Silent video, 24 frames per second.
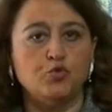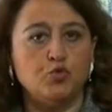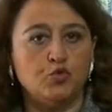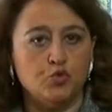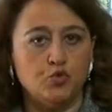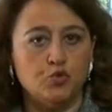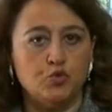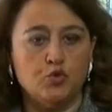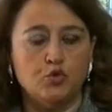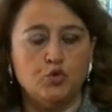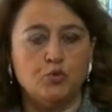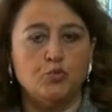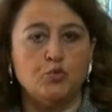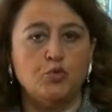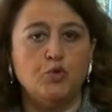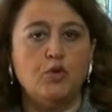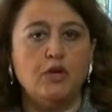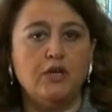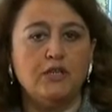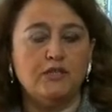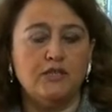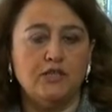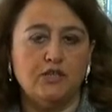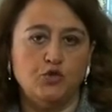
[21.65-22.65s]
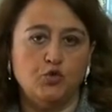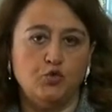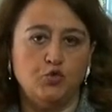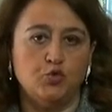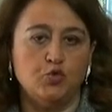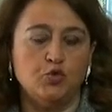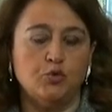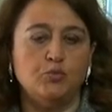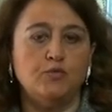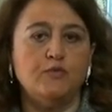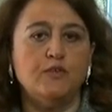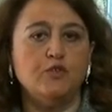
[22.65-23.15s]
su grubu, ateş
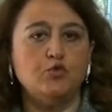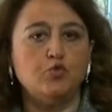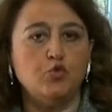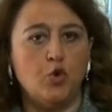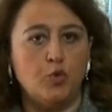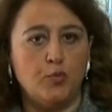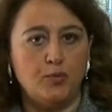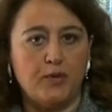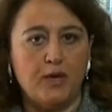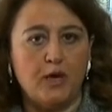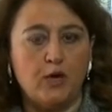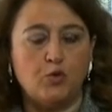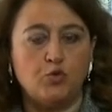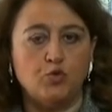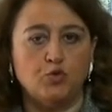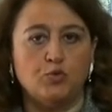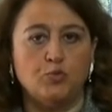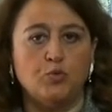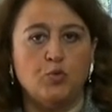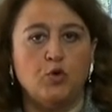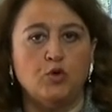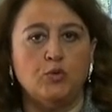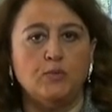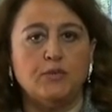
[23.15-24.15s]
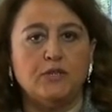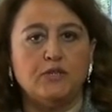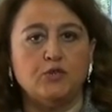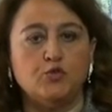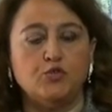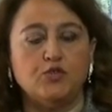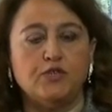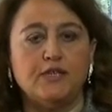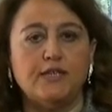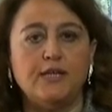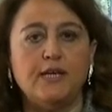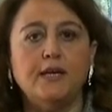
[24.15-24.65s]
grubu ve toprak grubu olmak
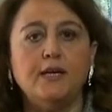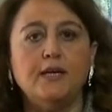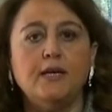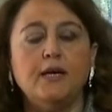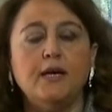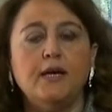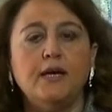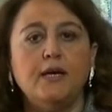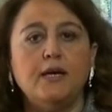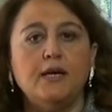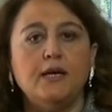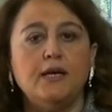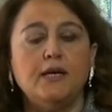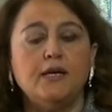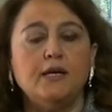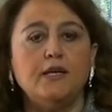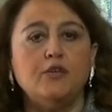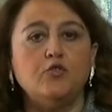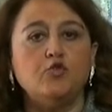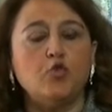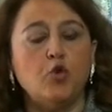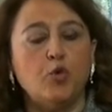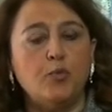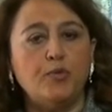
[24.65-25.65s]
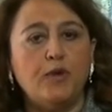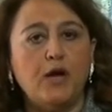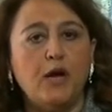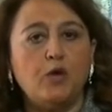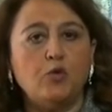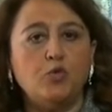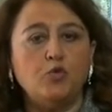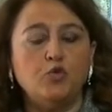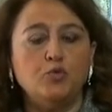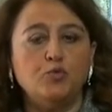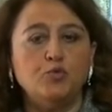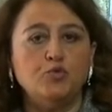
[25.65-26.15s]
üzere. E,
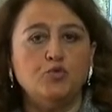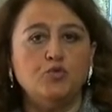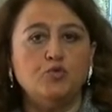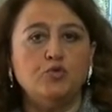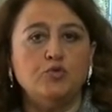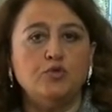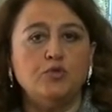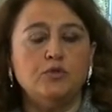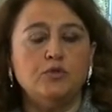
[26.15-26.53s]
toprak grubunun